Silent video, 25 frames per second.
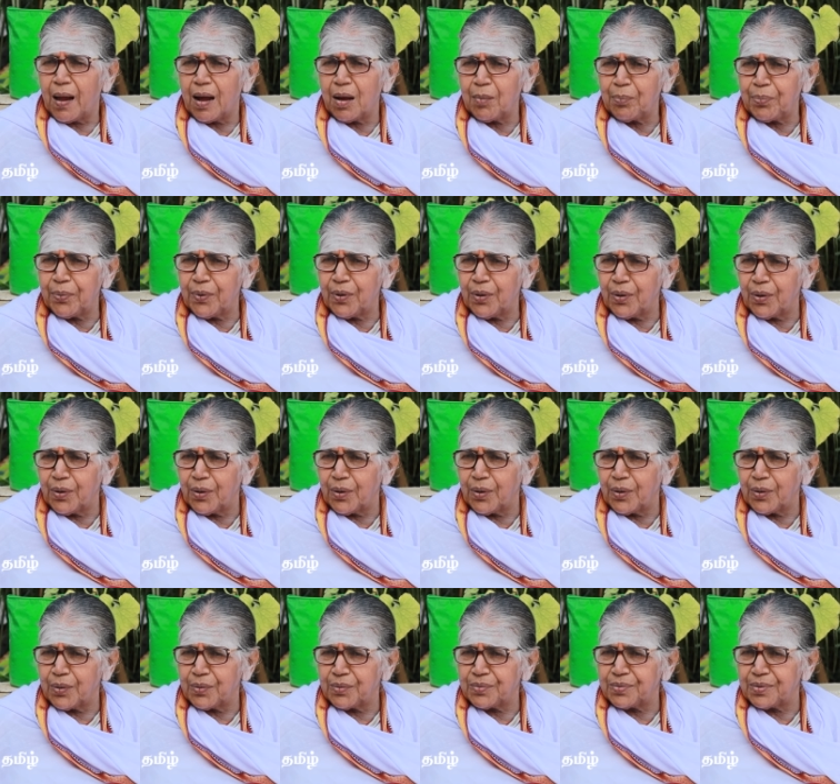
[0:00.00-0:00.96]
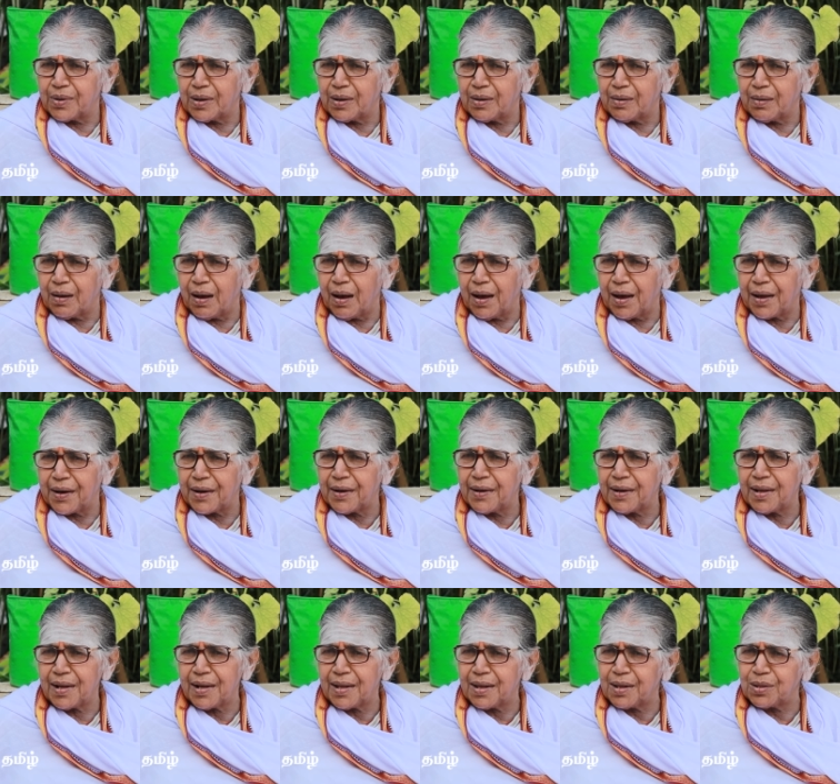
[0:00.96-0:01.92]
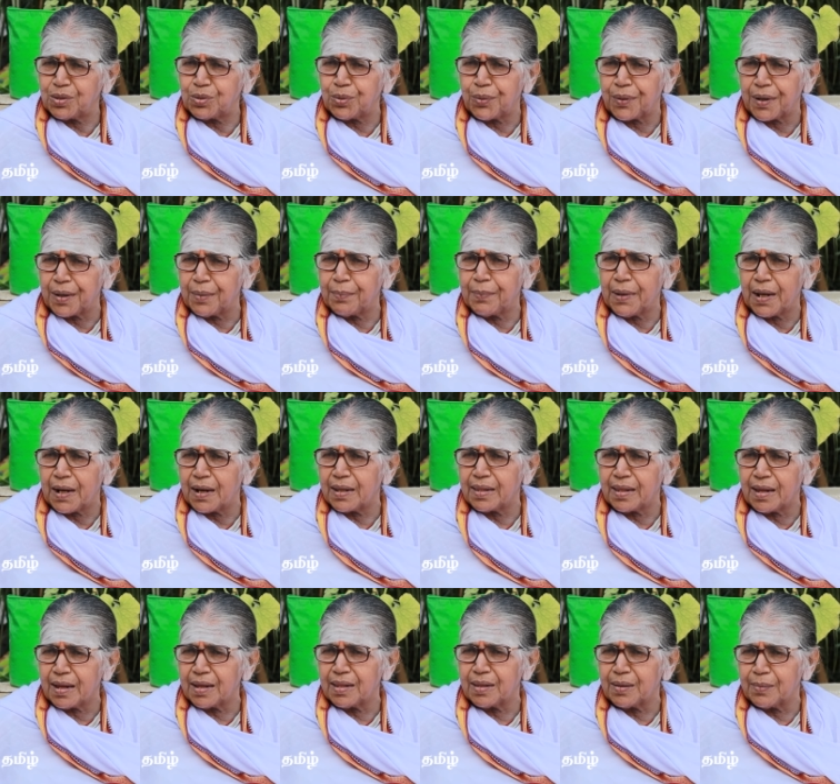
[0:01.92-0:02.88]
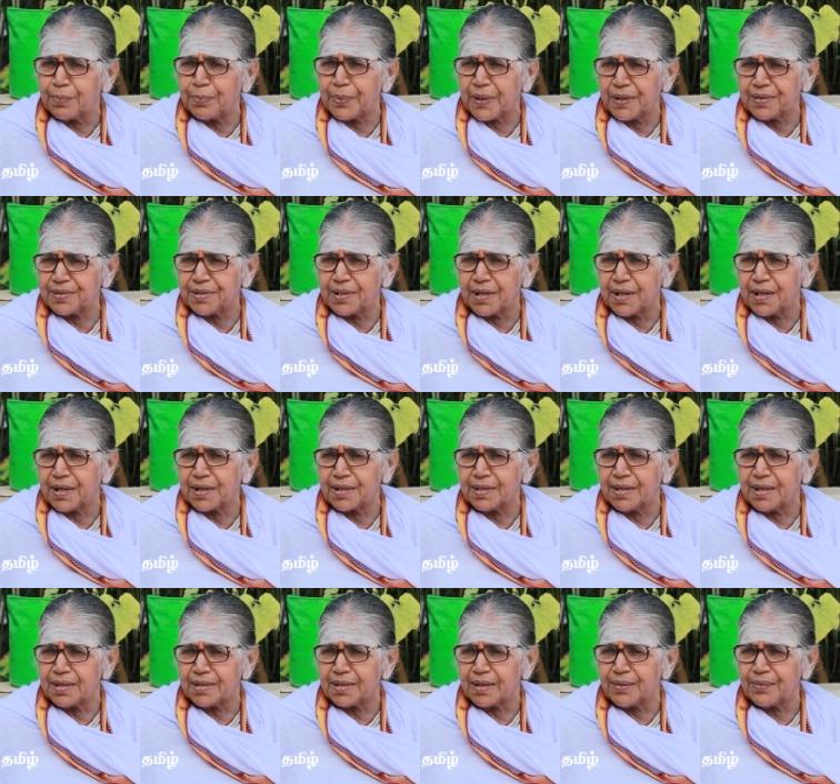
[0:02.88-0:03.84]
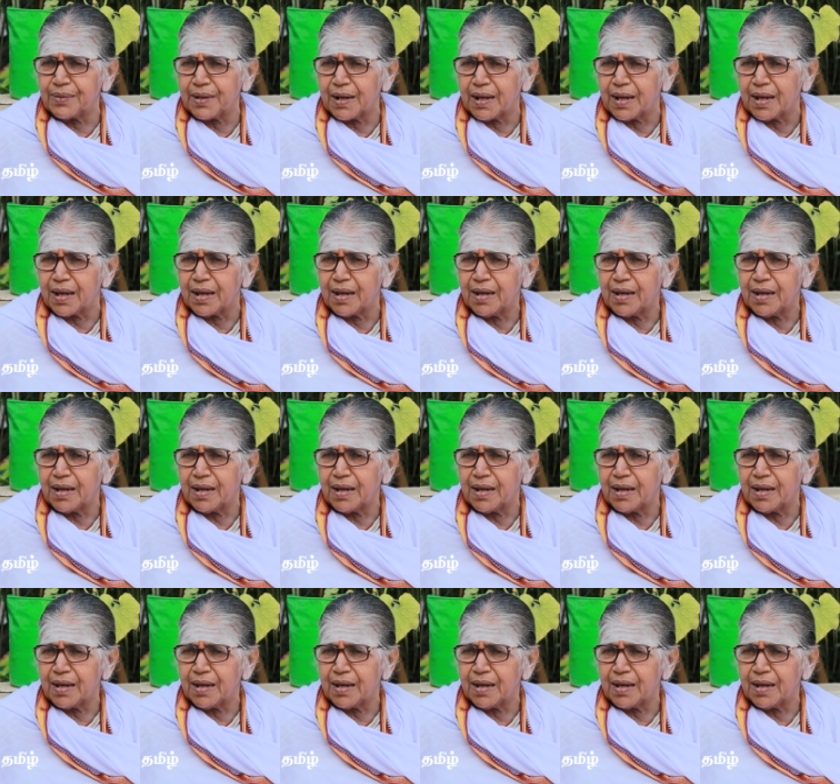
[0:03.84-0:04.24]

அப்போ அறநிலையத்துறை மேலே தான் அது பிரச்சனை இருக்குதே தவிர